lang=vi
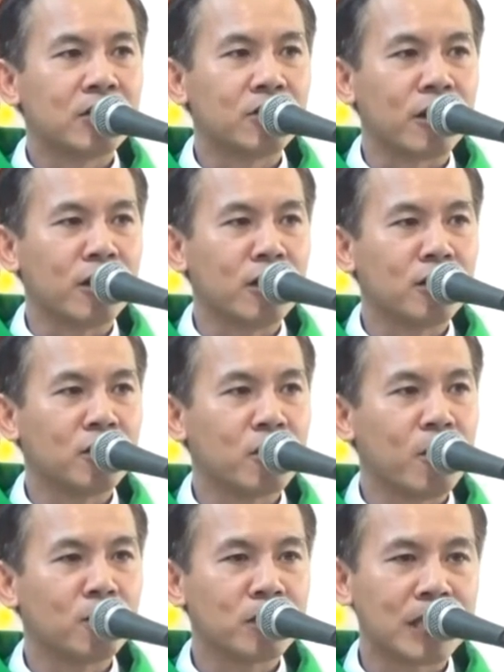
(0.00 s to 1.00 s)
trở nên
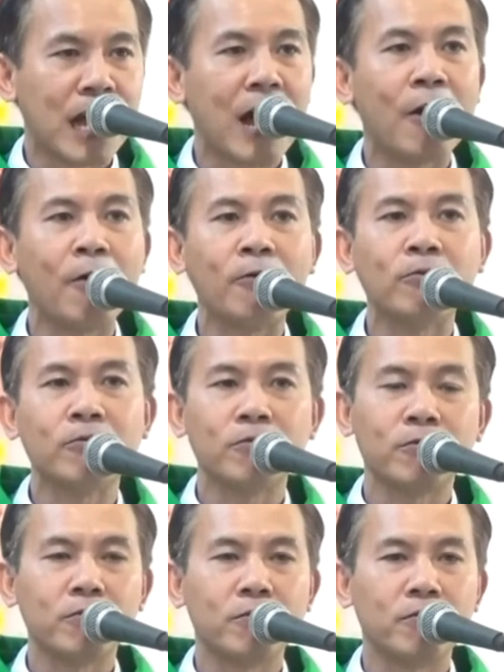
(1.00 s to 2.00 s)
xôn xao,
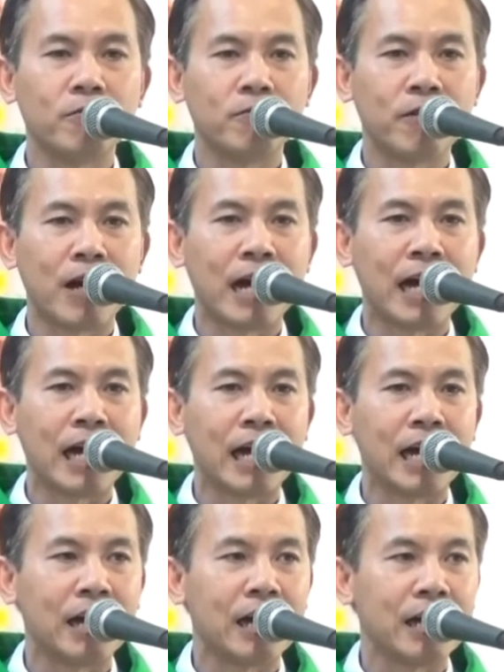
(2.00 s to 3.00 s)

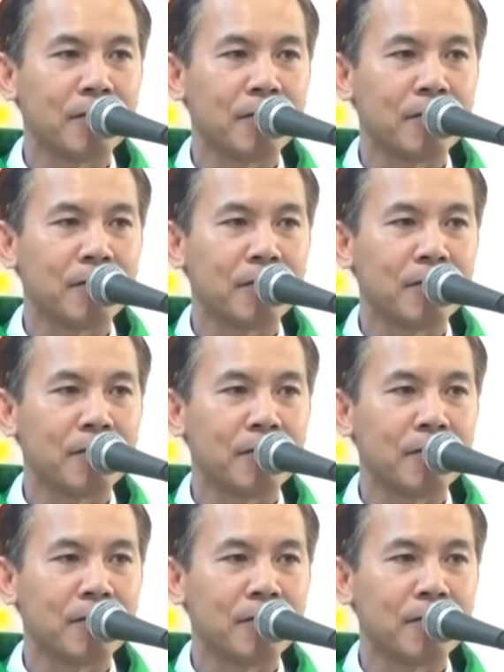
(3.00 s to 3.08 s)
và